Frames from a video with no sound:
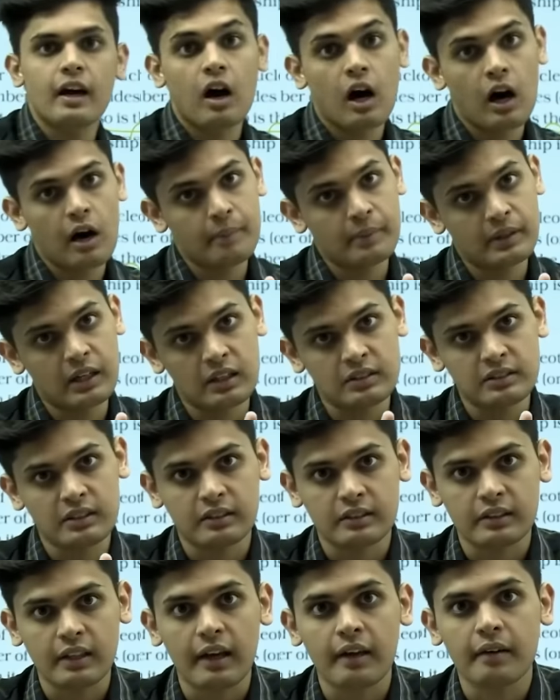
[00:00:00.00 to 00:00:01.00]
हाँ बना
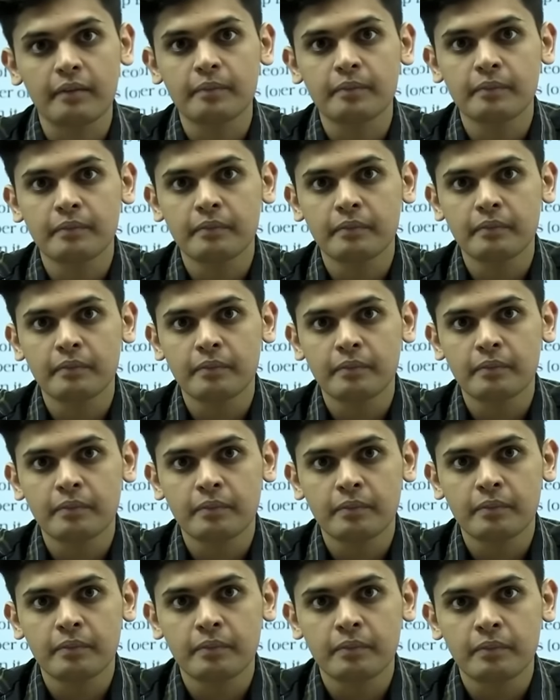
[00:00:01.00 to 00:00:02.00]
सकता है
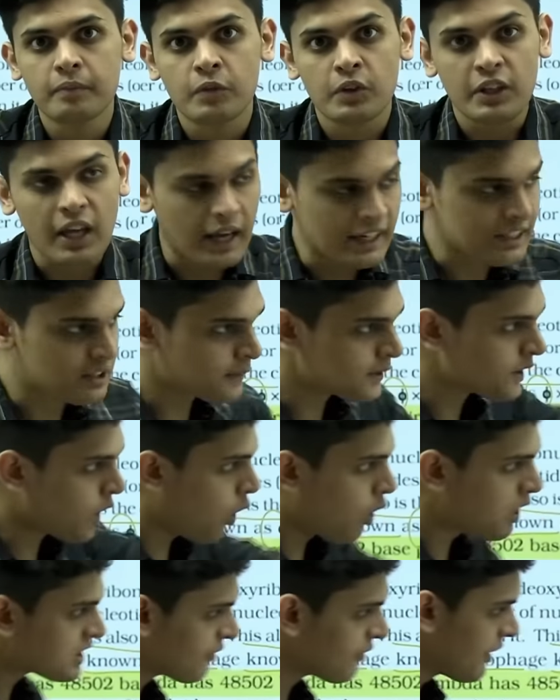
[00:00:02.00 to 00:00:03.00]
क्या इसमें से
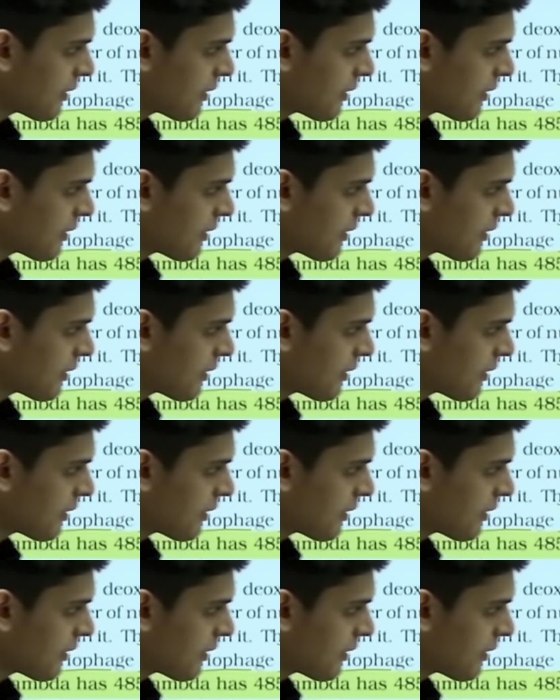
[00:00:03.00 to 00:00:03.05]
और सवाल